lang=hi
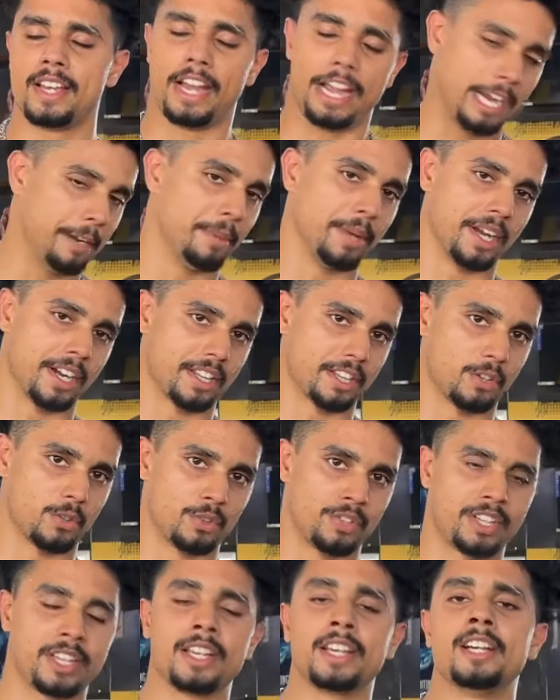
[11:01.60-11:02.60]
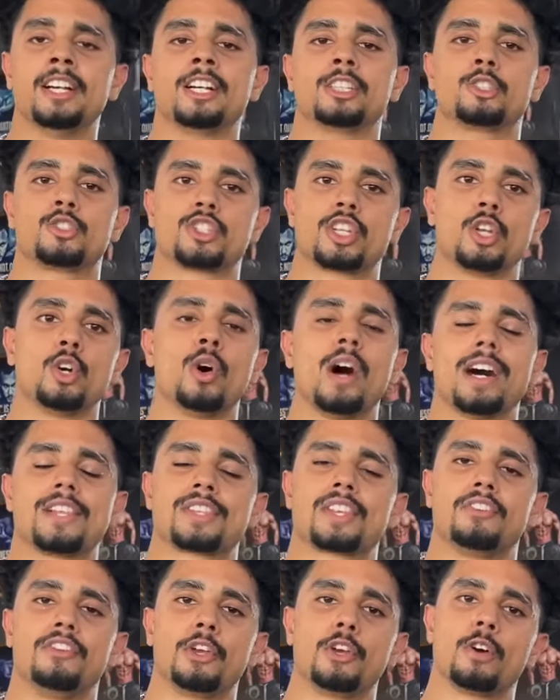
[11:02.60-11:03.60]
ऐड भी करता हूँ ठीक है तो चलो
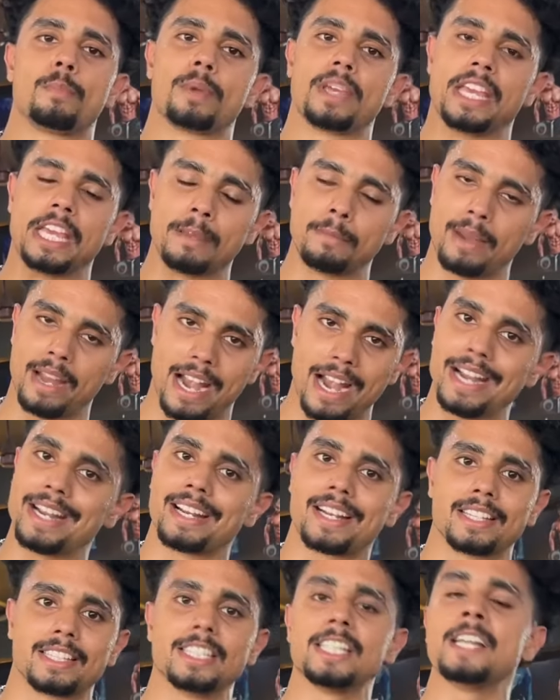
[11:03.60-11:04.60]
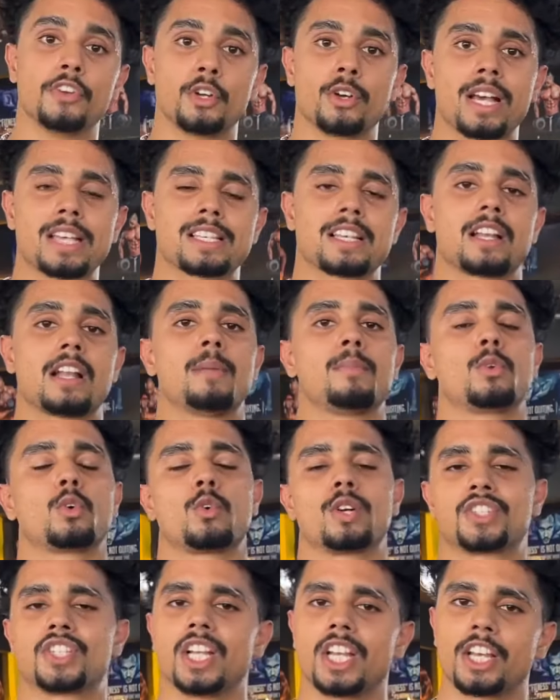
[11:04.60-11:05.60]
आज की वीडियो अब यहीं पे एंड करते वीडियो अगर आप लोग
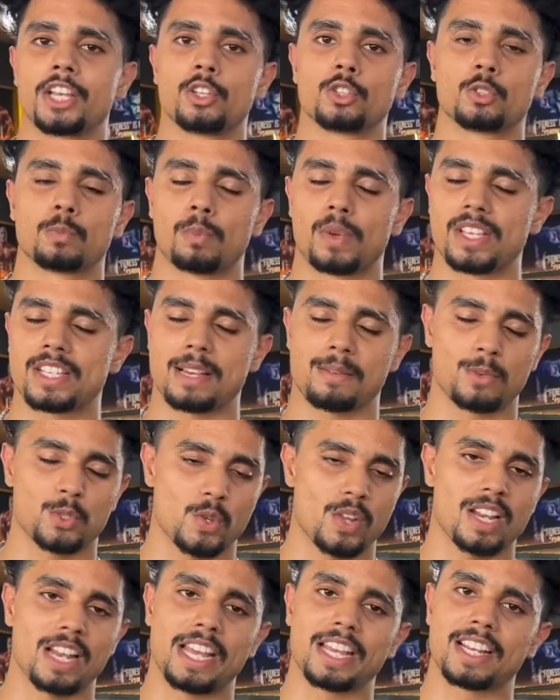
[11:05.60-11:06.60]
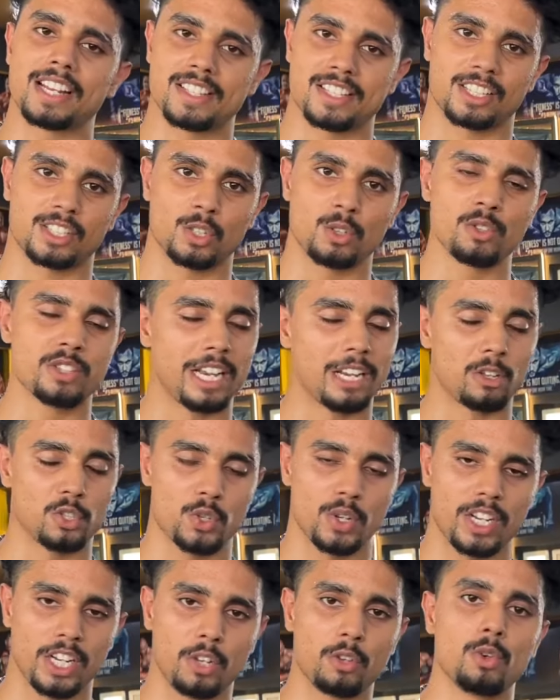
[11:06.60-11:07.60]
को अच्छी लगी हो तो प्लीज़ आप लोग जो है लाइक कर सकते हो चैनल को
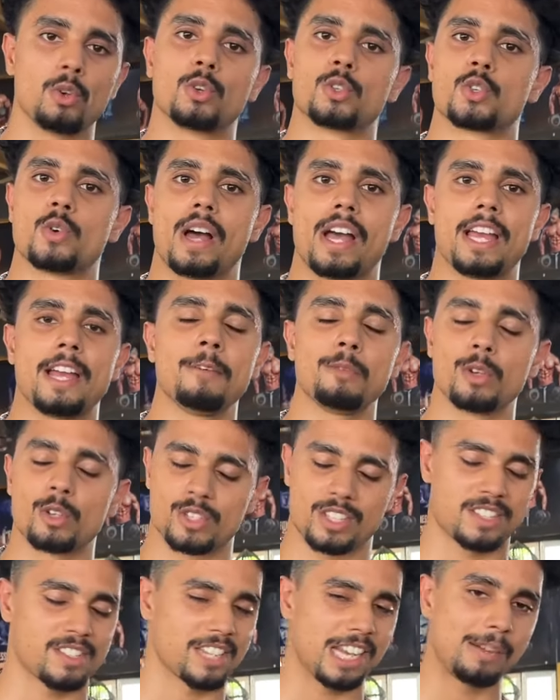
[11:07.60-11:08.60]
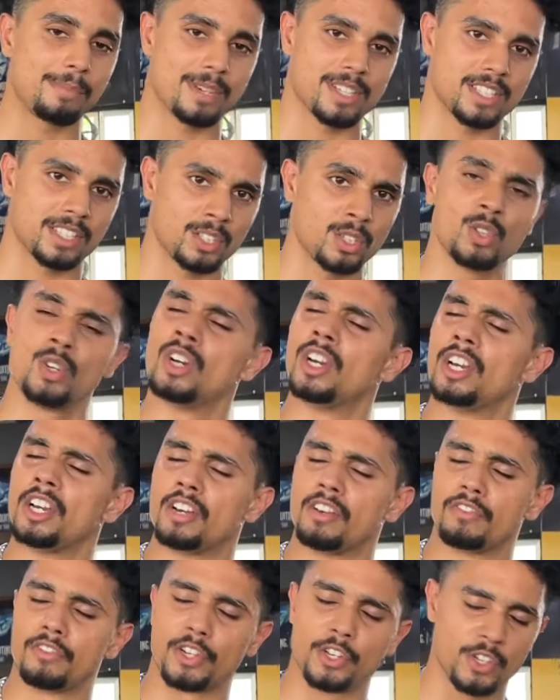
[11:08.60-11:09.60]
जो है न्यू लोग जो आए हैं वो लोग सब्सक्राइब कर सकते हो
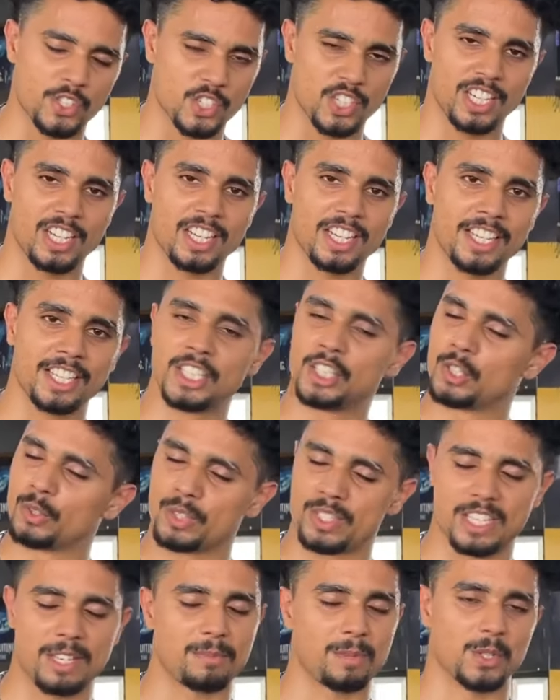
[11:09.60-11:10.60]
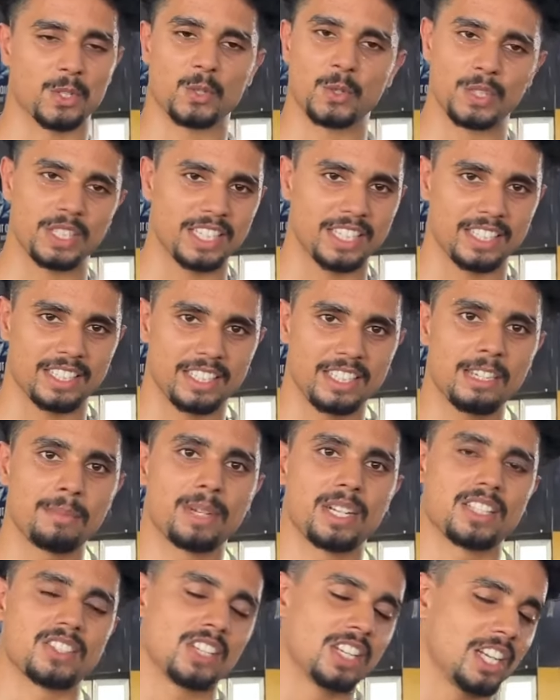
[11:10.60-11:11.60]
वीडियो अच्छी नहीं लगी तो स्किप कर दो कोई दिक्कत नहीं है
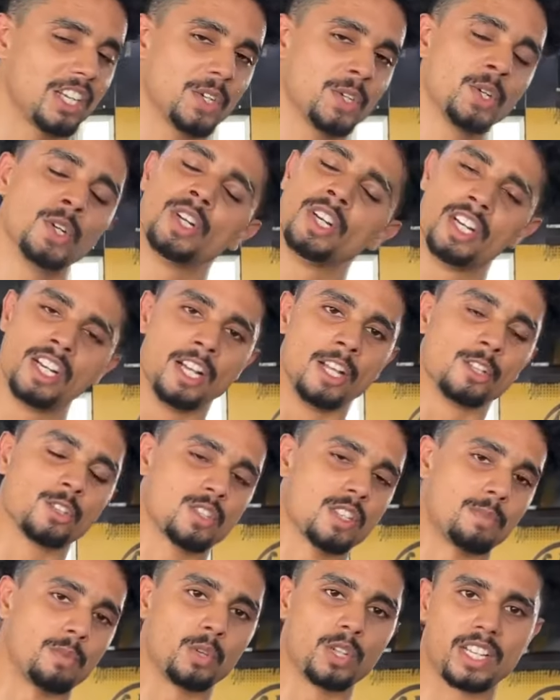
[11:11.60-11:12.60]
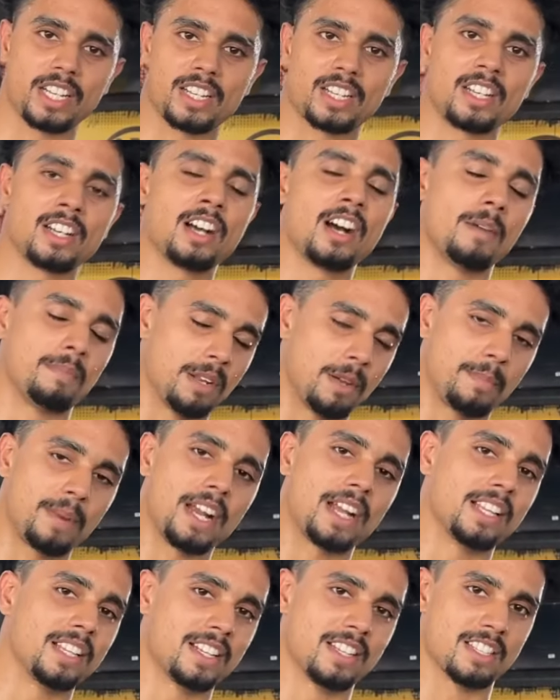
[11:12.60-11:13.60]
बट अच्छी लगी हो तो सपोर्ट करना अपना
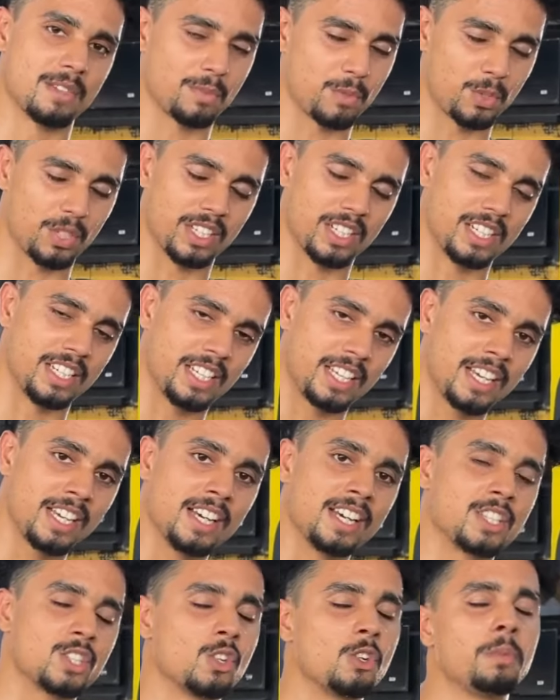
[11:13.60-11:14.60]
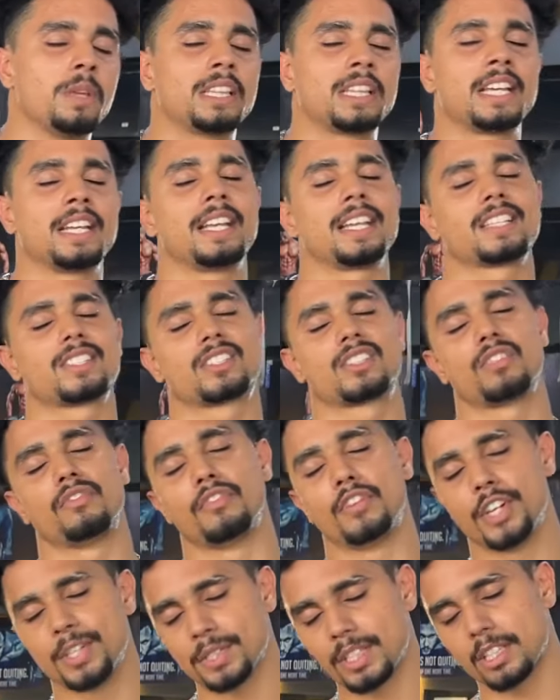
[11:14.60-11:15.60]
प्यार देना सपोर्ट देना ठीक है चलो मिलते हैं नेक्स्ट
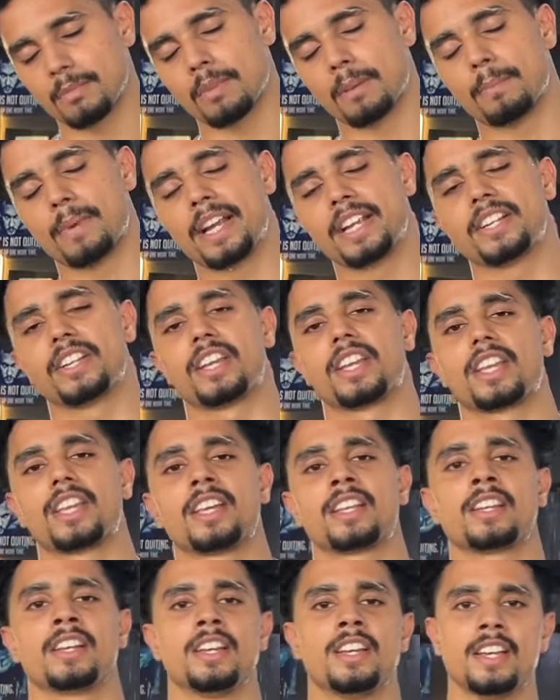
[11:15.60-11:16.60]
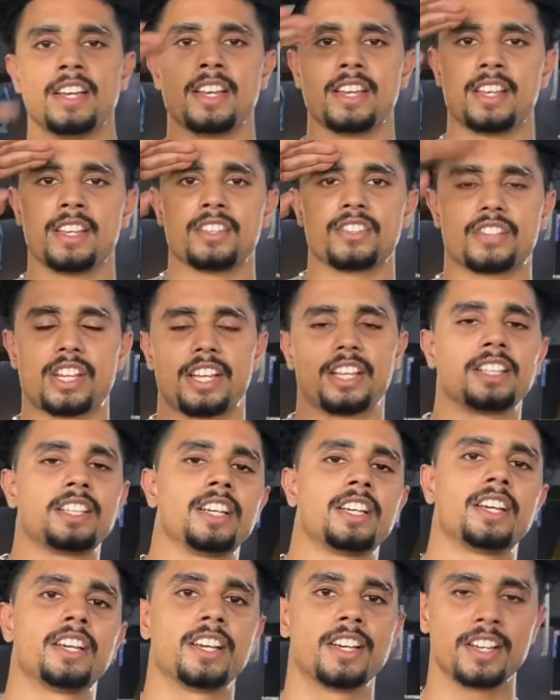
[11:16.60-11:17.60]
वीडियो में तो बाय टेक केयर जय हिंद
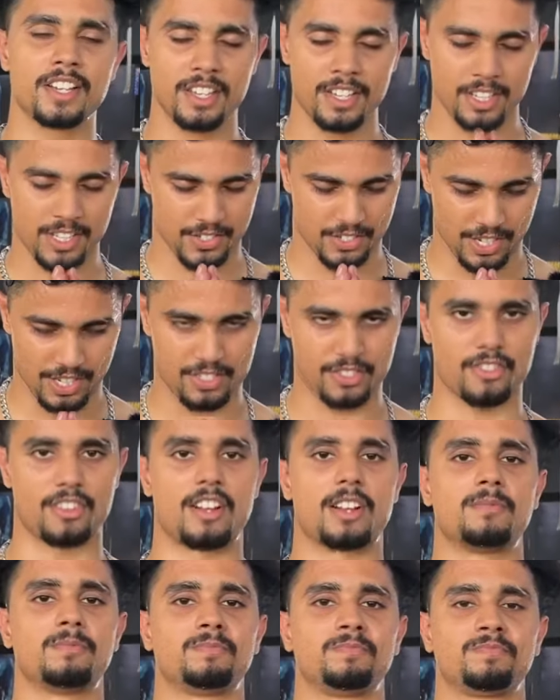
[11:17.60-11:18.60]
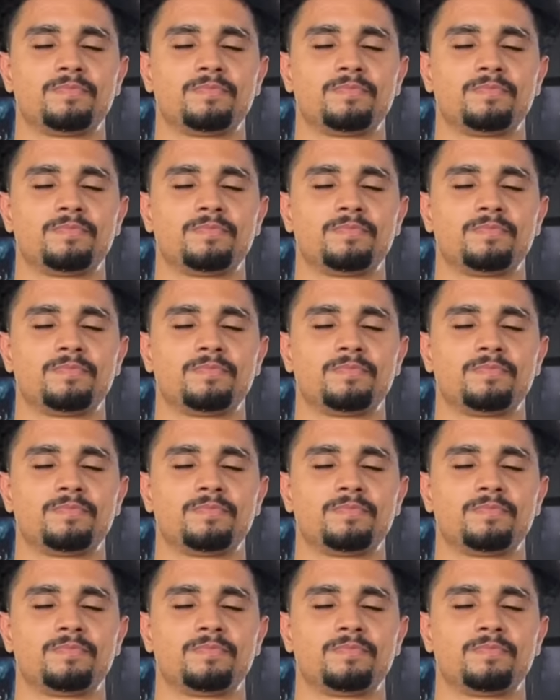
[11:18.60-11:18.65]
जय श्री राम